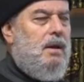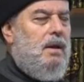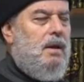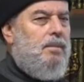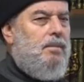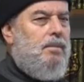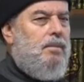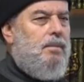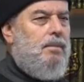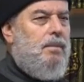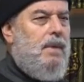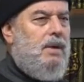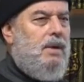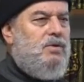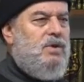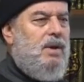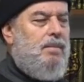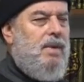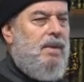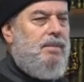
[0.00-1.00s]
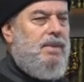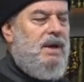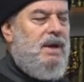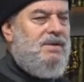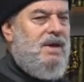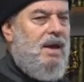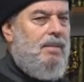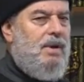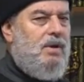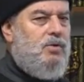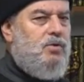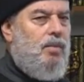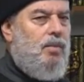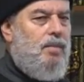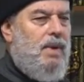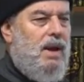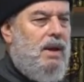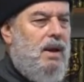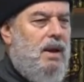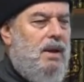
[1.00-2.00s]
آه، ما يسمى بحساب
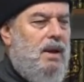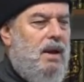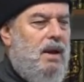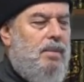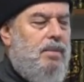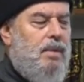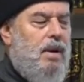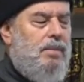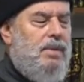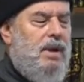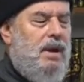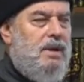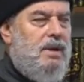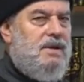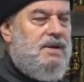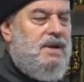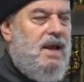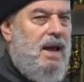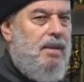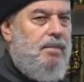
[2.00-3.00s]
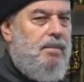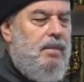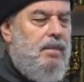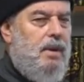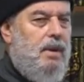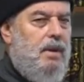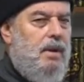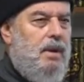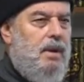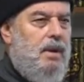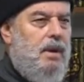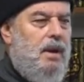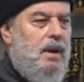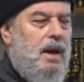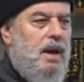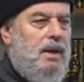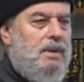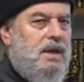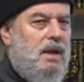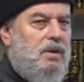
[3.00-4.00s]
الجمل العرب قبل الإسلام
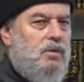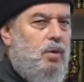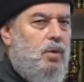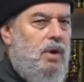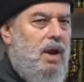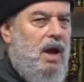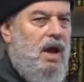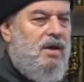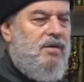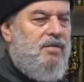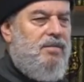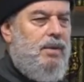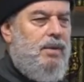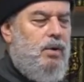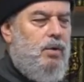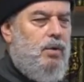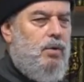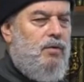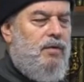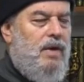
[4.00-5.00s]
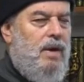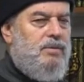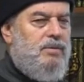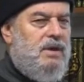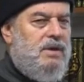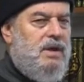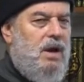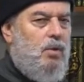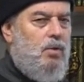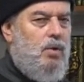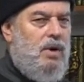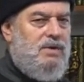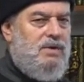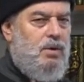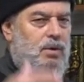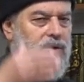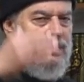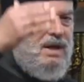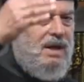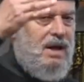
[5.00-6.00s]
أعطت كل حرف من حروف أبجد
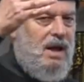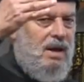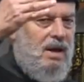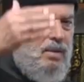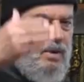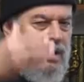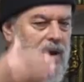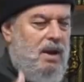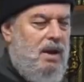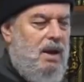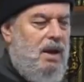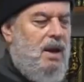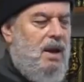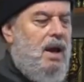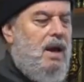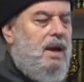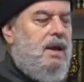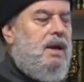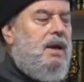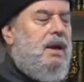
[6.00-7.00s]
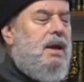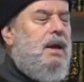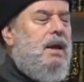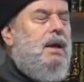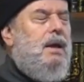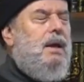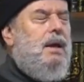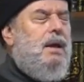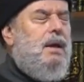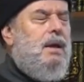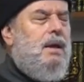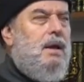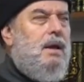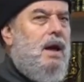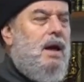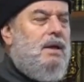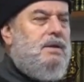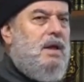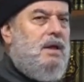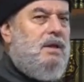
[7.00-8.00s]
هوز حطي كلمة إلى آخره
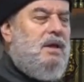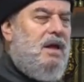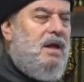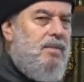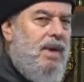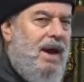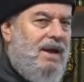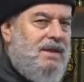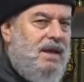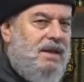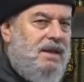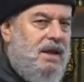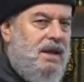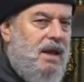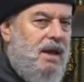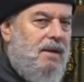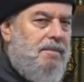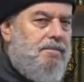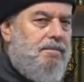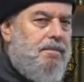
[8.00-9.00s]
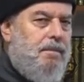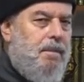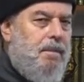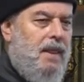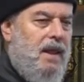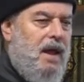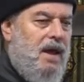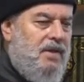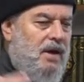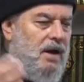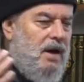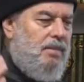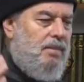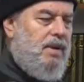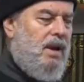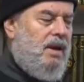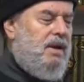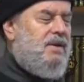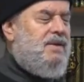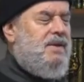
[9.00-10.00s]
أعطت قيمة عددية هذا
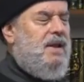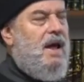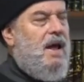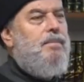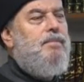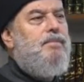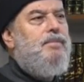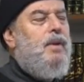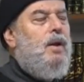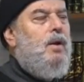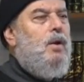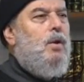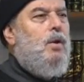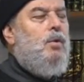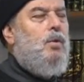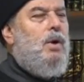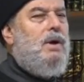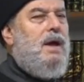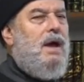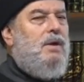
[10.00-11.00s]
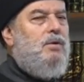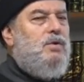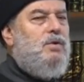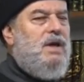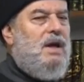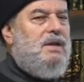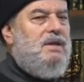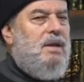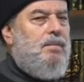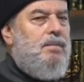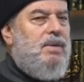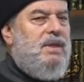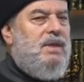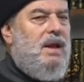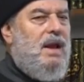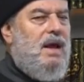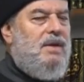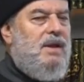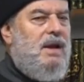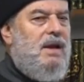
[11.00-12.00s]
قبل الإسلام وكان يستخدم
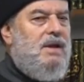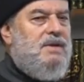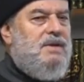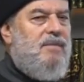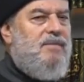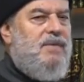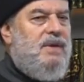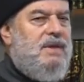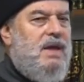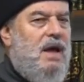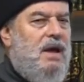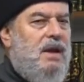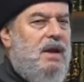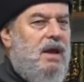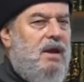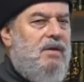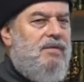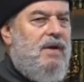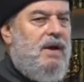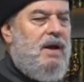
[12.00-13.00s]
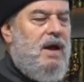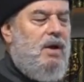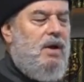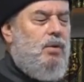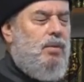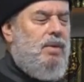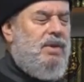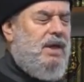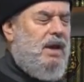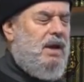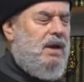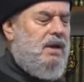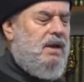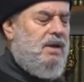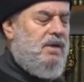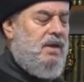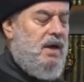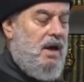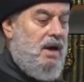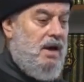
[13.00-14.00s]
مثل هذا الحساب في التأريخ فكانوا مثلا
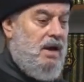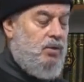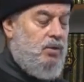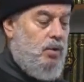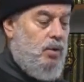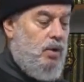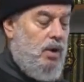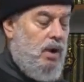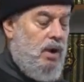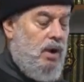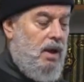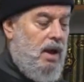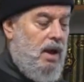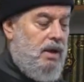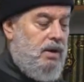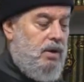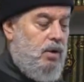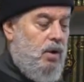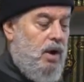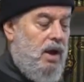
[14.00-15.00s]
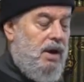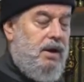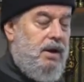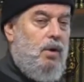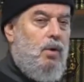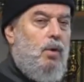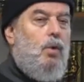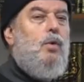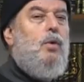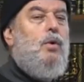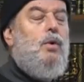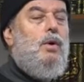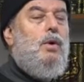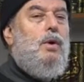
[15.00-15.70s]
إذا أرادوا أن يؤرخوا